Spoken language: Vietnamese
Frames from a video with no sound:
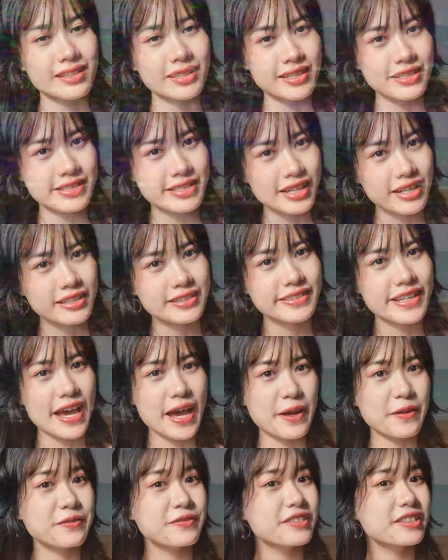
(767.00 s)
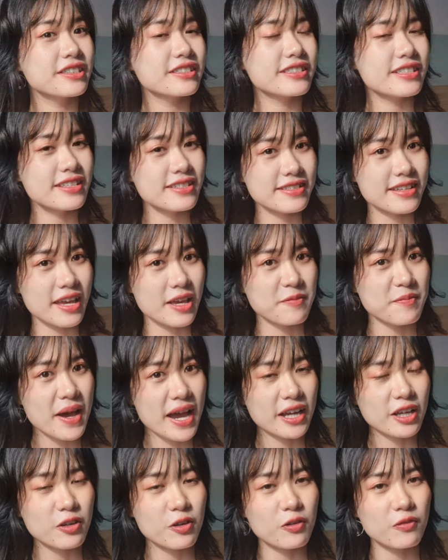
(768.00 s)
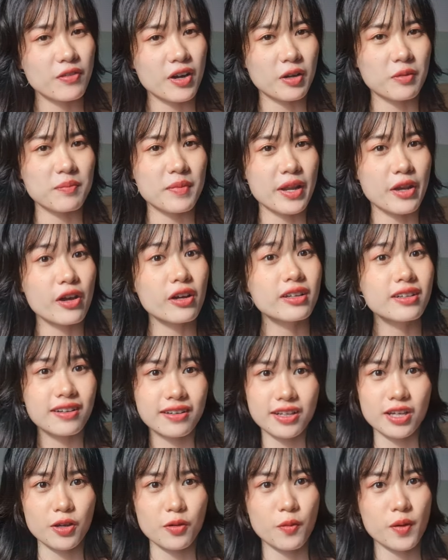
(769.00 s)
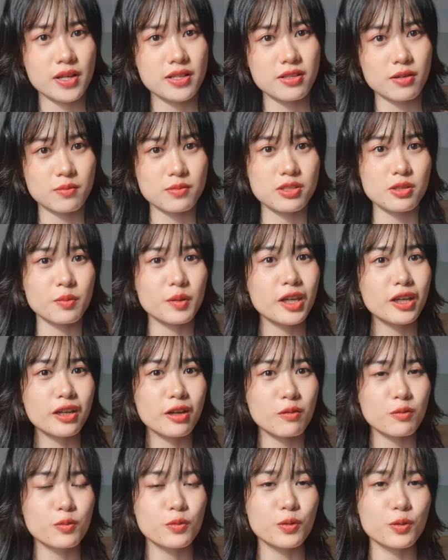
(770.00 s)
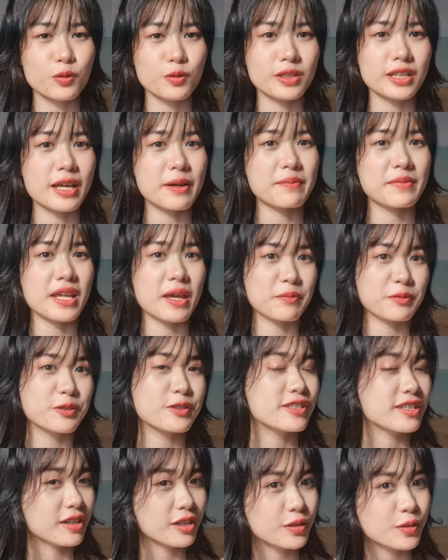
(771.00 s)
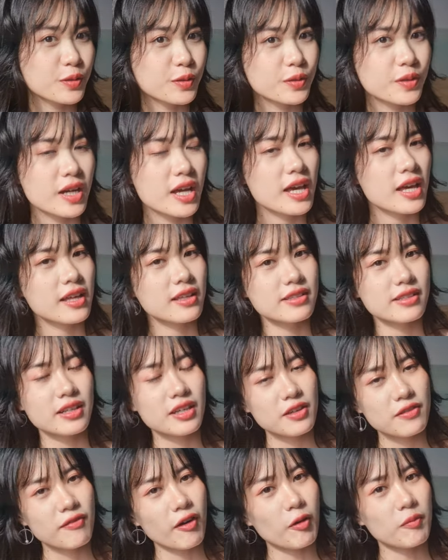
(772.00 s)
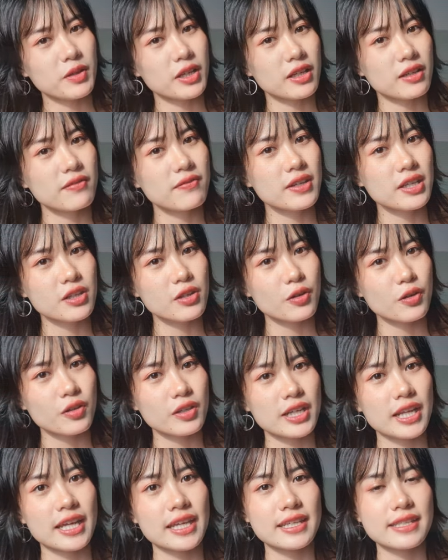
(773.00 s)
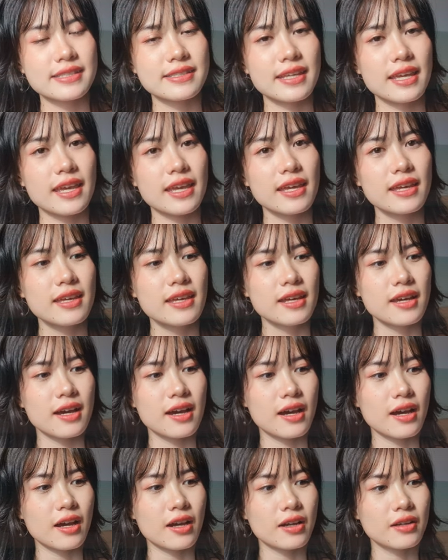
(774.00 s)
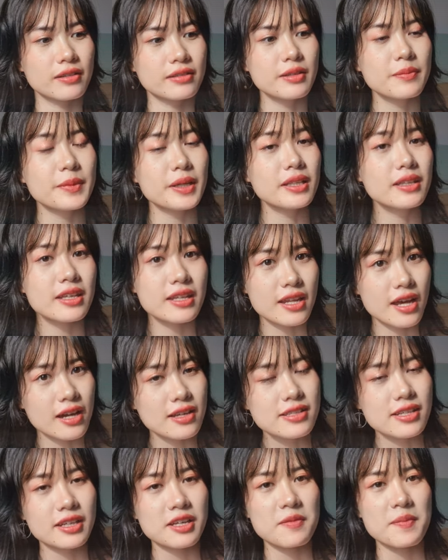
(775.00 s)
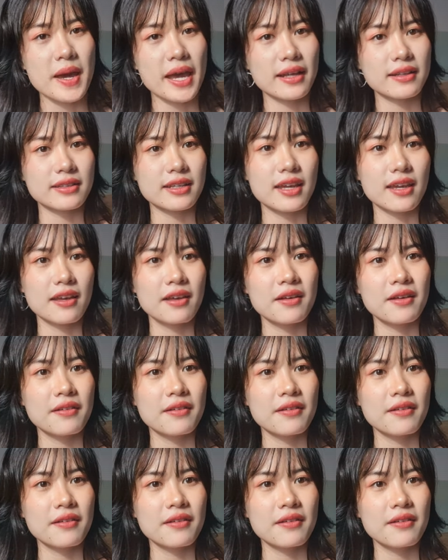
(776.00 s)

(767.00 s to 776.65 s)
thì chân đã vừa chia sẻ ba cái đồ vật mà nó cực kỳ quan trọng trong cái công cuộc làm đẹp của chân luôn cho hy vọng thì cái video này sẽ uh, giúp ích gì đó cho các bạn nè